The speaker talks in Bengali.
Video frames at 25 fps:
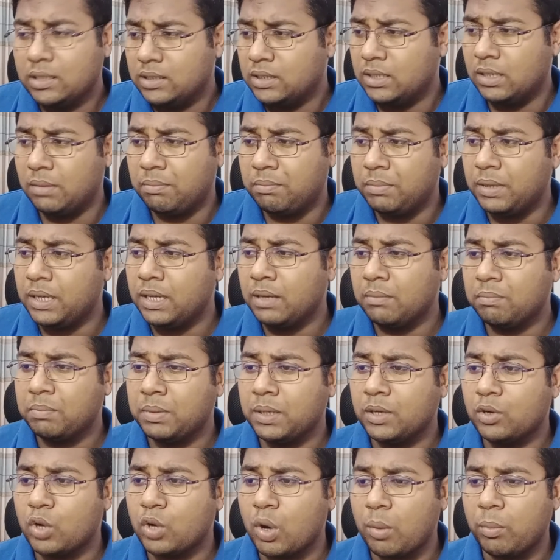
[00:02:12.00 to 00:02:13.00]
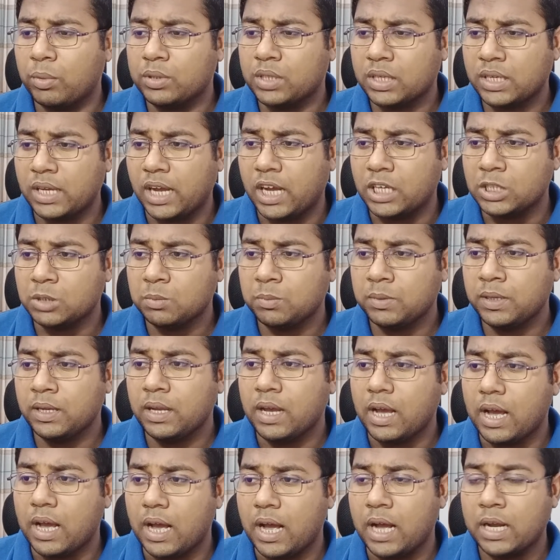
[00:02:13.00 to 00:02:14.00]
যে বিএনপি ক্ষমতায় আসবে
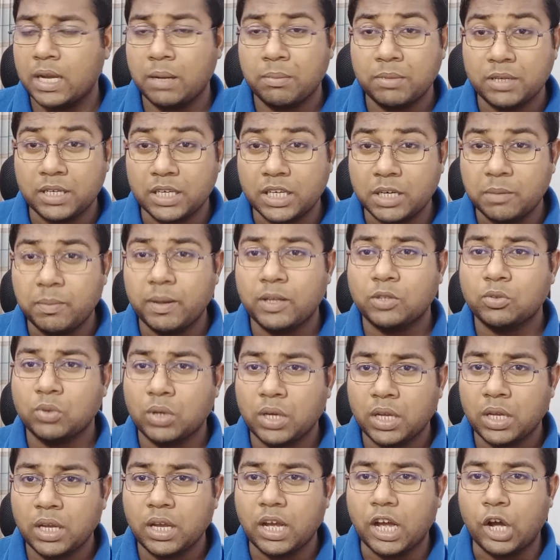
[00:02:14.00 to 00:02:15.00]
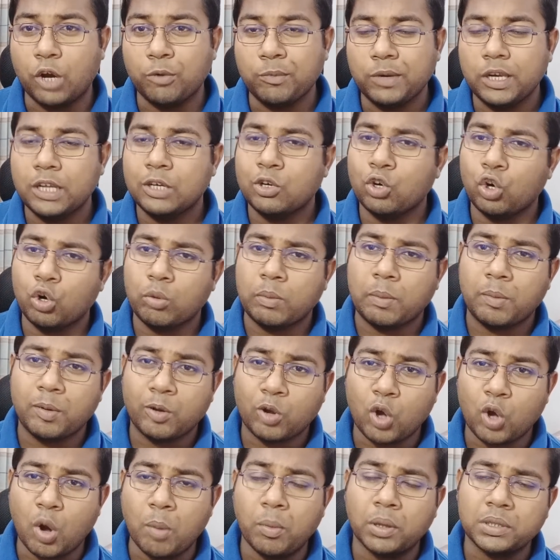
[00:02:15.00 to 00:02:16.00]
আগামী নির্বাচনে আওয়ামী লীগ কোনোভাবে
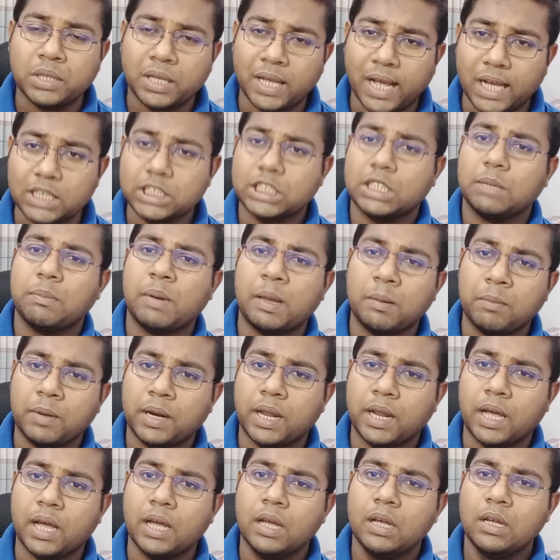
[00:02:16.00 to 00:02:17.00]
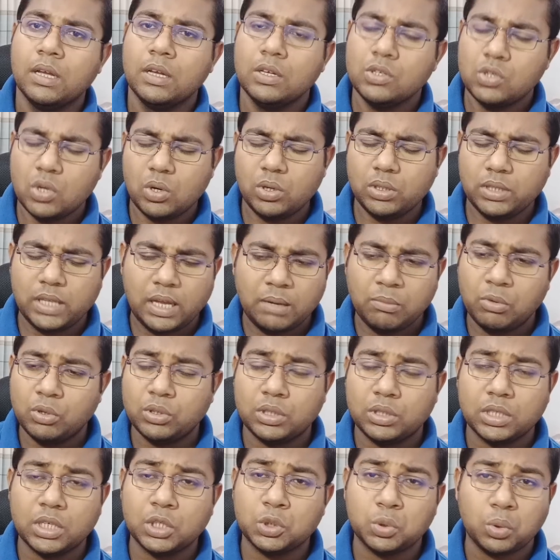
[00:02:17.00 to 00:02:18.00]
ক্ষমতায় আসতে পারবে না চলুন তার মুখ
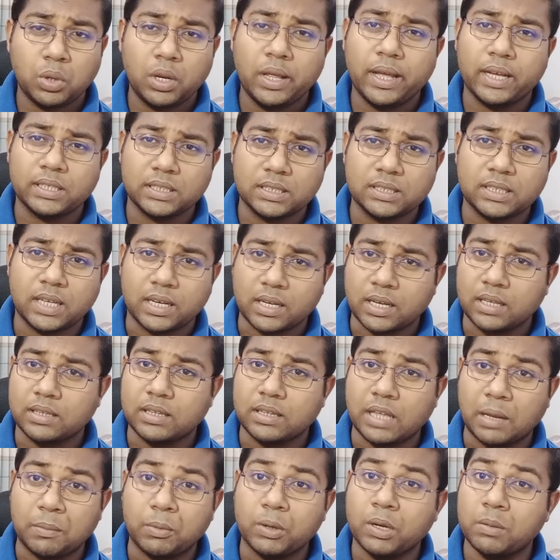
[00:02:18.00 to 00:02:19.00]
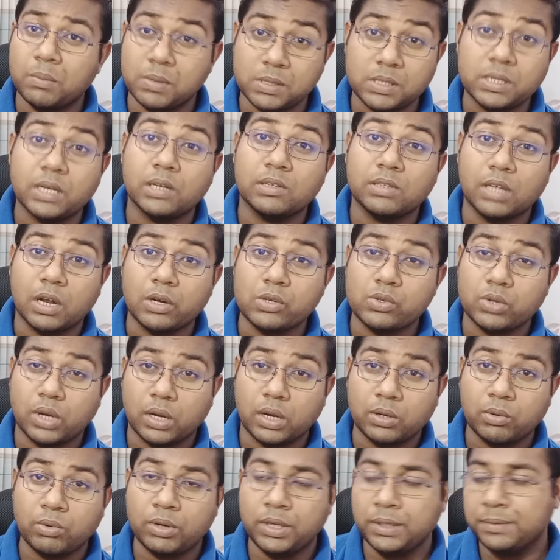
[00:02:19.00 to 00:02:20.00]
থেকে শুনে আসা যাক তারপরে বিস্তারিত
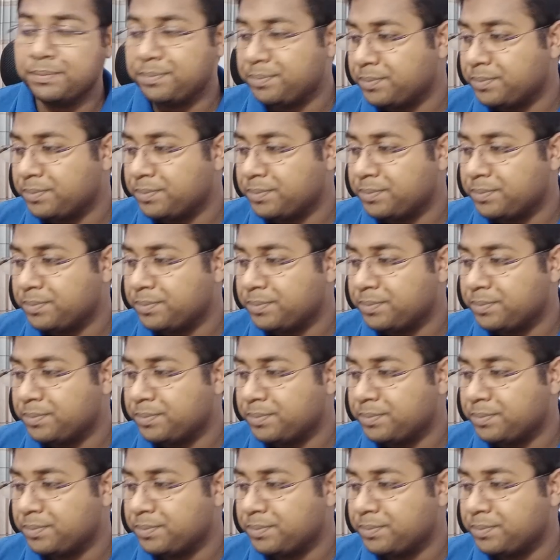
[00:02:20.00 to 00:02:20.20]
আলোচনা করি